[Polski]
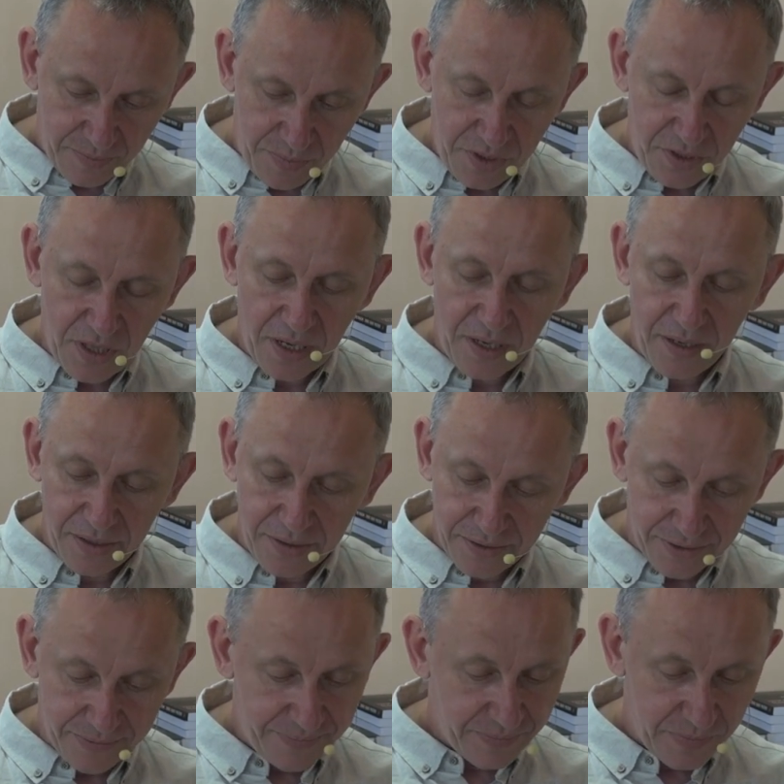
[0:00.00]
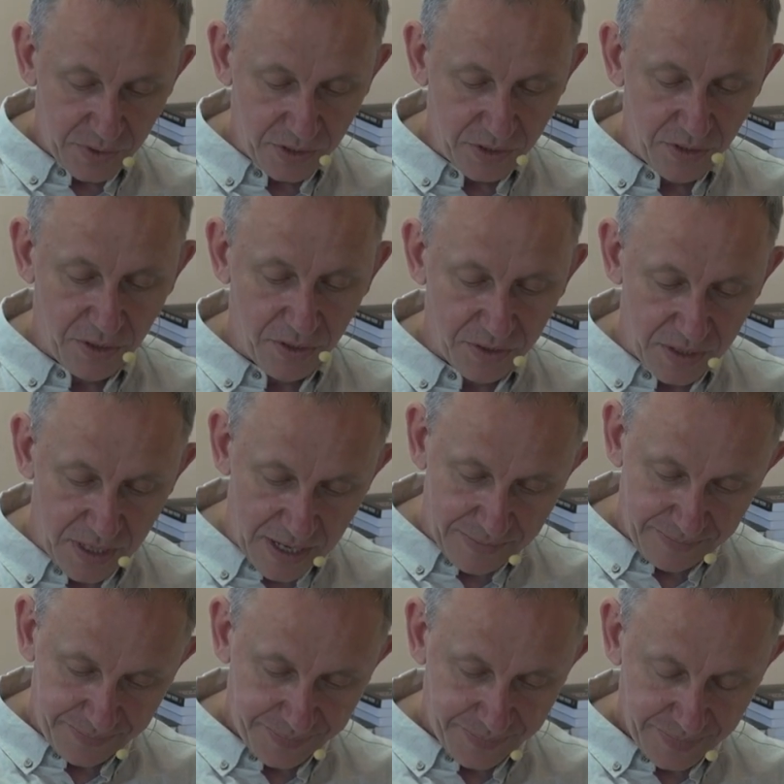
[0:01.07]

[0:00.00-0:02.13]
Bić takiego zgroza.